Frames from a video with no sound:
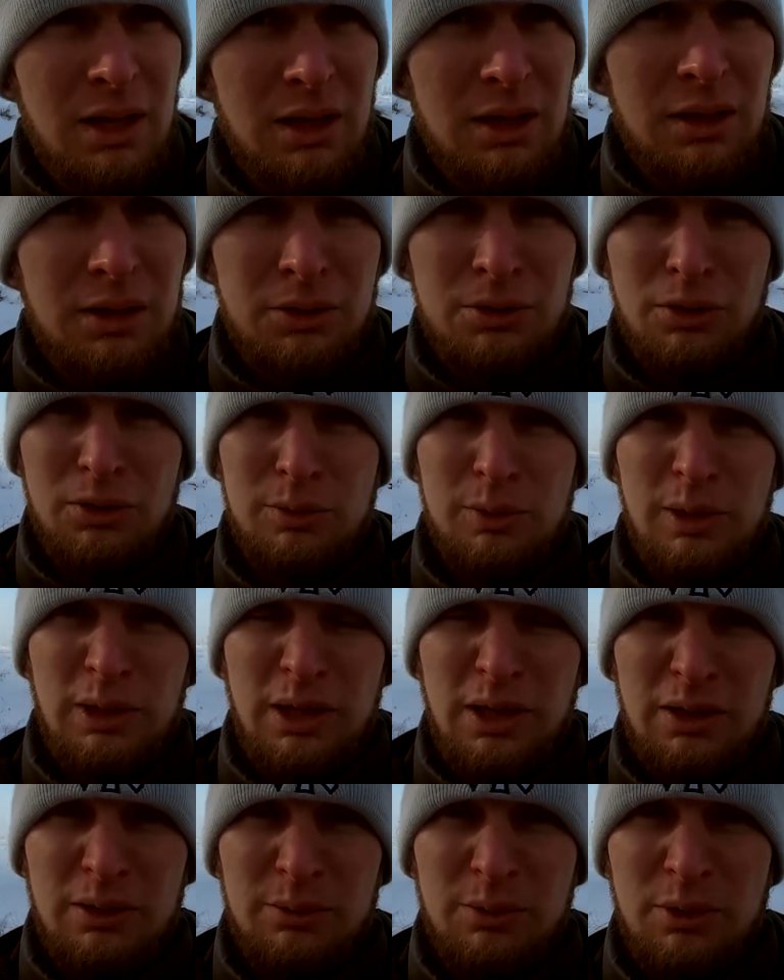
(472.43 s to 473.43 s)
Кто
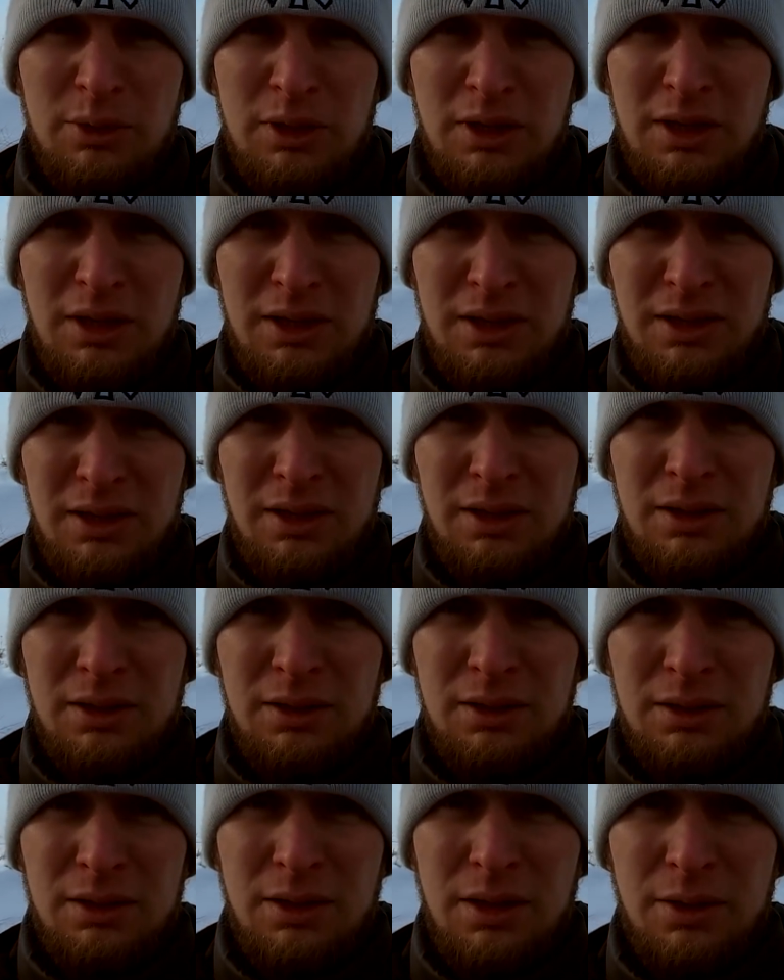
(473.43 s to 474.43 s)
смотрел, молодец,
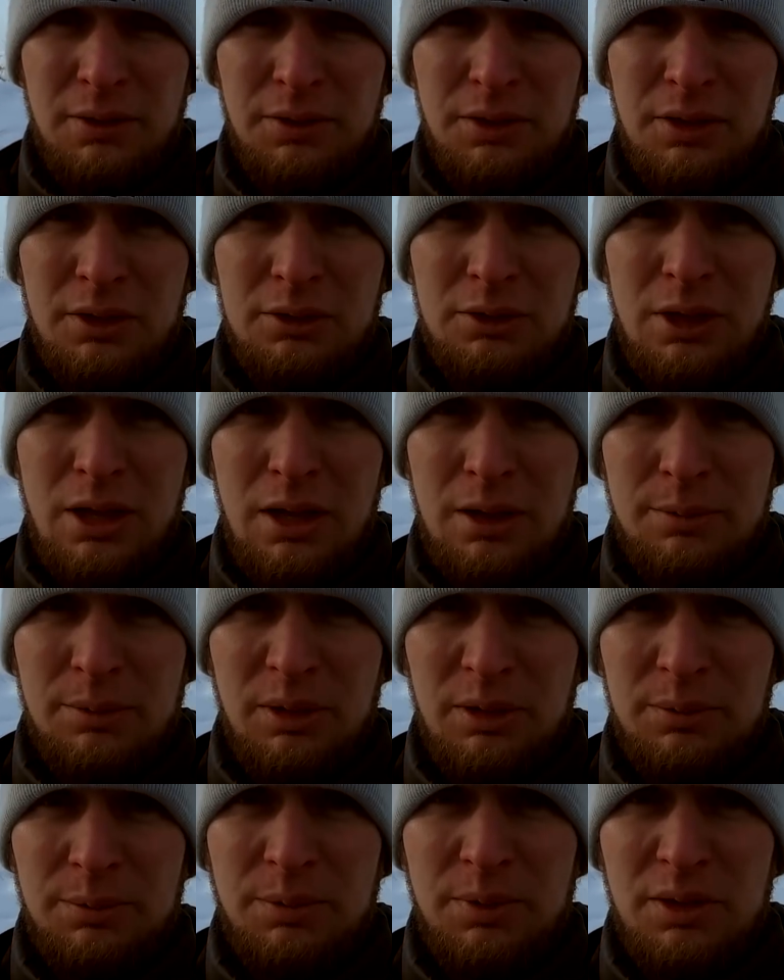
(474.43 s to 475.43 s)
ставьте лайк,
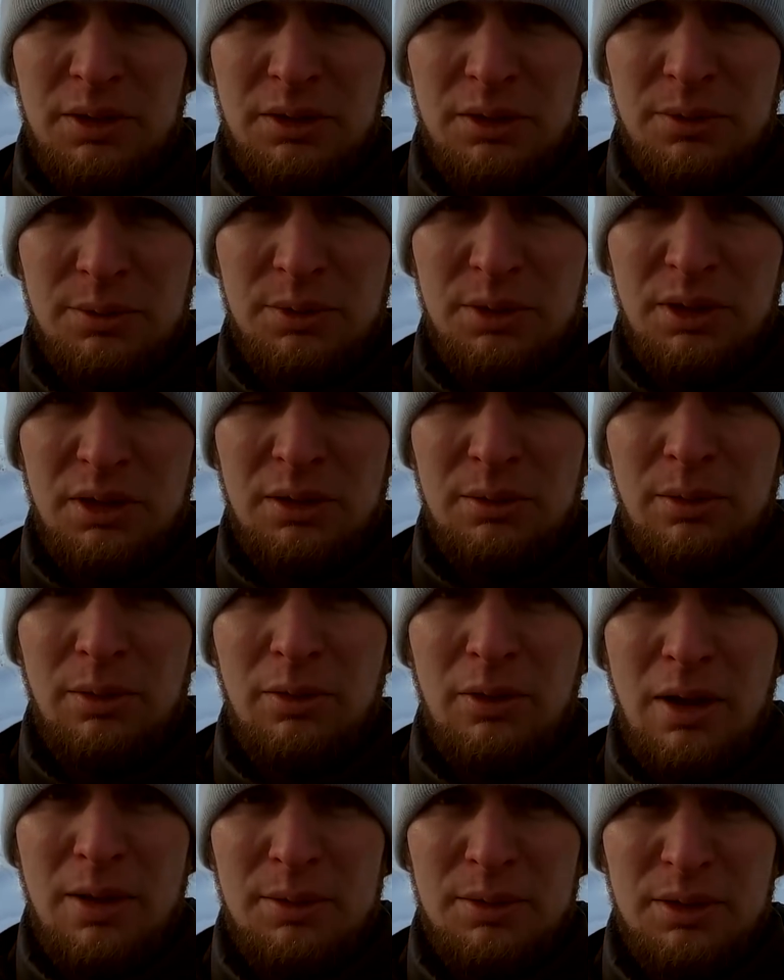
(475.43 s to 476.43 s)
подписываемся,
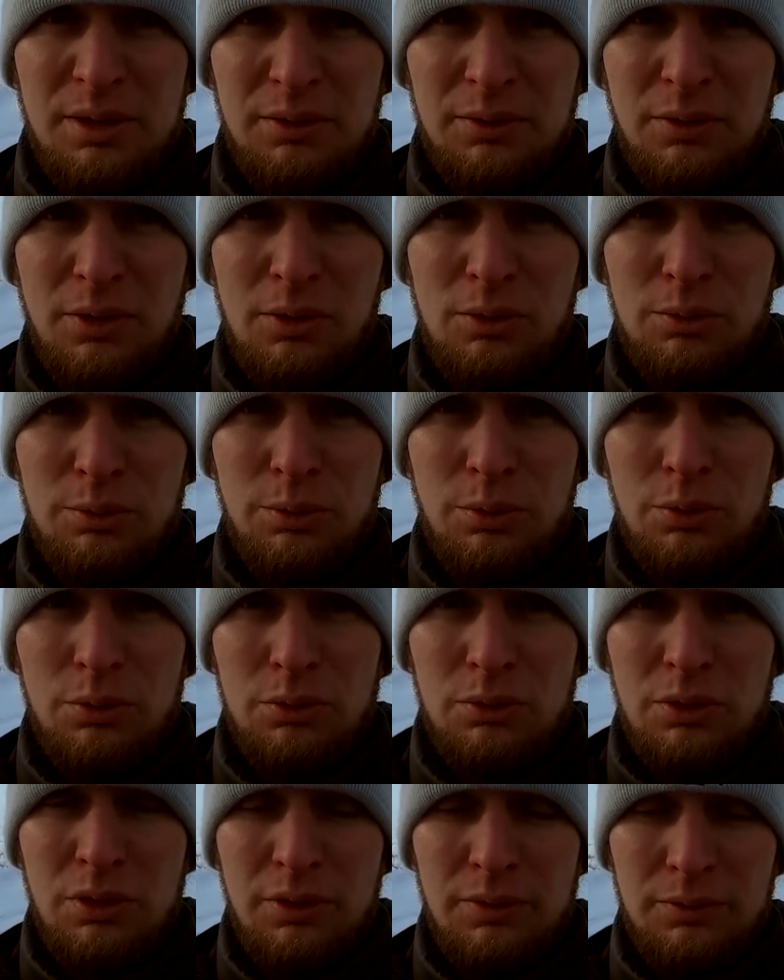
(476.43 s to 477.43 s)
добавляемся в группу
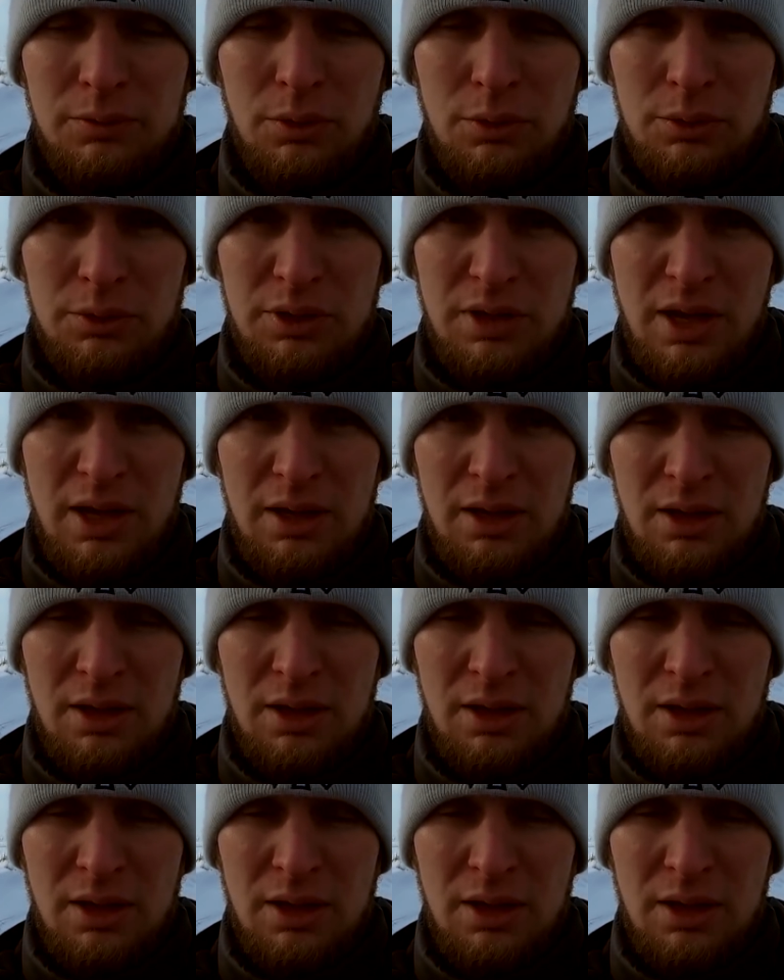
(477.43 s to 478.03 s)
и в друзья.